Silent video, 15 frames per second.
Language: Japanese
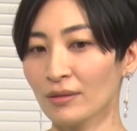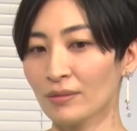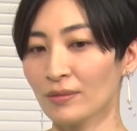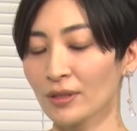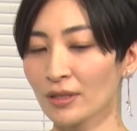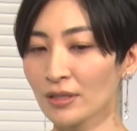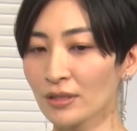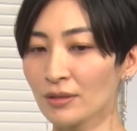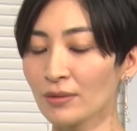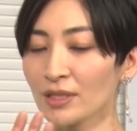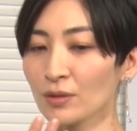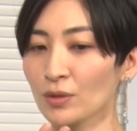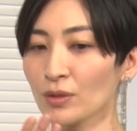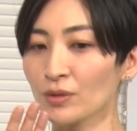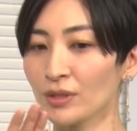私は
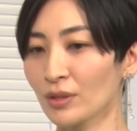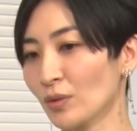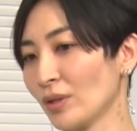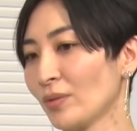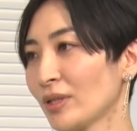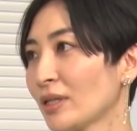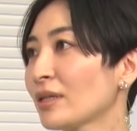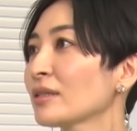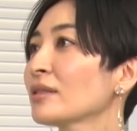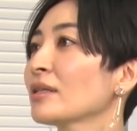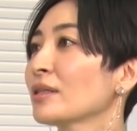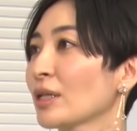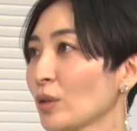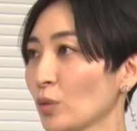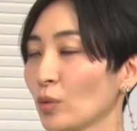そういう意図ではなかった
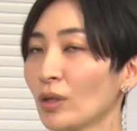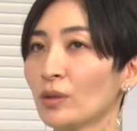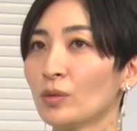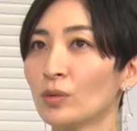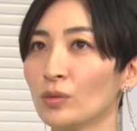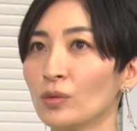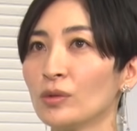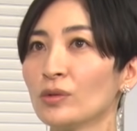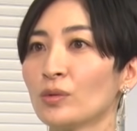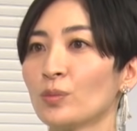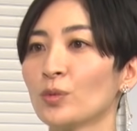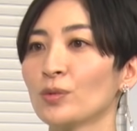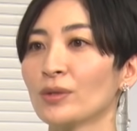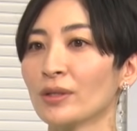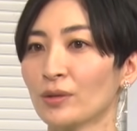んだけどなるほどって
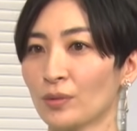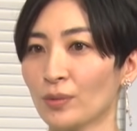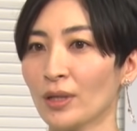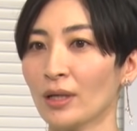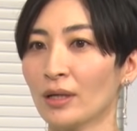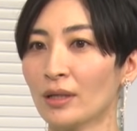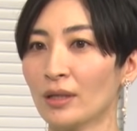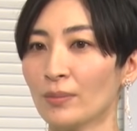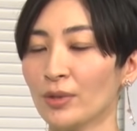思ったのは